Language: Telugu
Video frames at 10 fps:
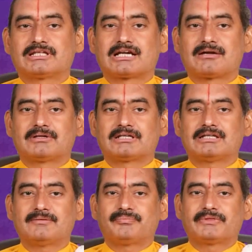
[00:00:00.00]
ఉన్నది కాబట్టి
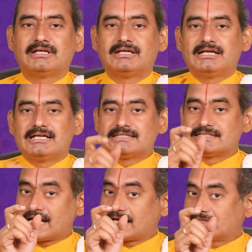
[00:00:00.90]

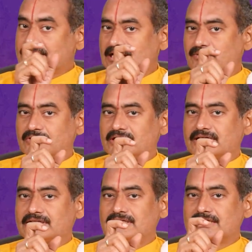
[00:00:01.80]
జాగ్రత్తగా
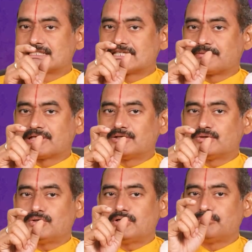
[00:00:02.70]
ఉండండి ఈ
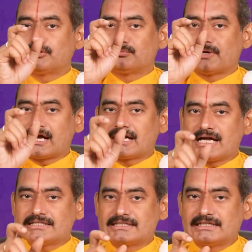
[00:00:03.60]
సమయంలో మీరు బాగా
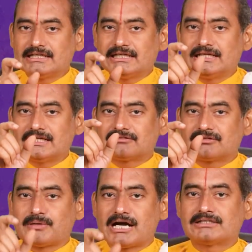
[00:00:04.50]
చేయగలిగినంత
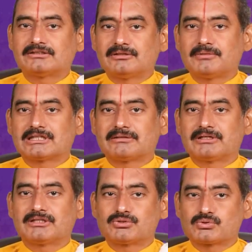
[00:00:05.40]
బాధ్యతను మాత్రమే
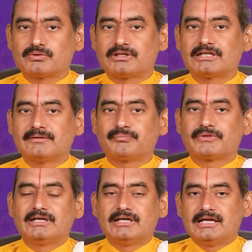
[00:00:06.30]
తీసుకోండి
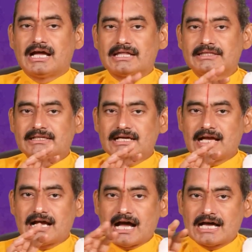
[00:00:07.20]
అతిగా
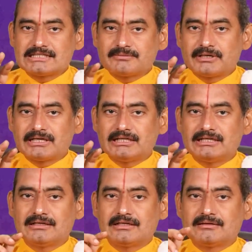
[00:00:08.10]
ఆశపడి
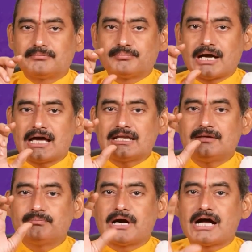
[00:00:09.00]
భారీ
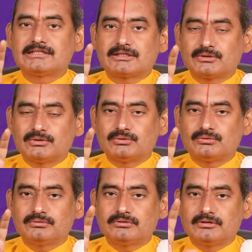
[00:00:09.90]
బాధ్యతలు
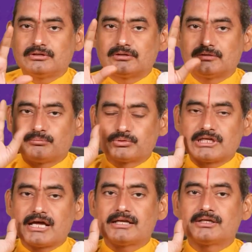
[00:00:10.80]

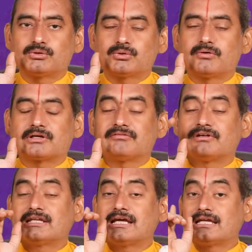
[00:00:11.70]
భుజానికి ఎత్తుకోవటం
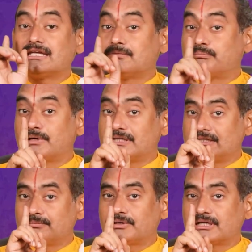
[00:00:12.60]
వల్ల
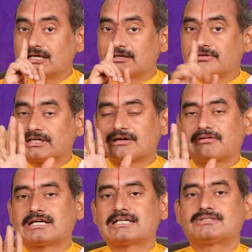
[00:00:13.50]
ఇబ్బంది పడేటువంటి
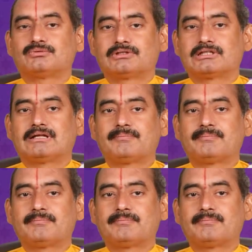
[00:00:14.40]
అవకాశం ఉంది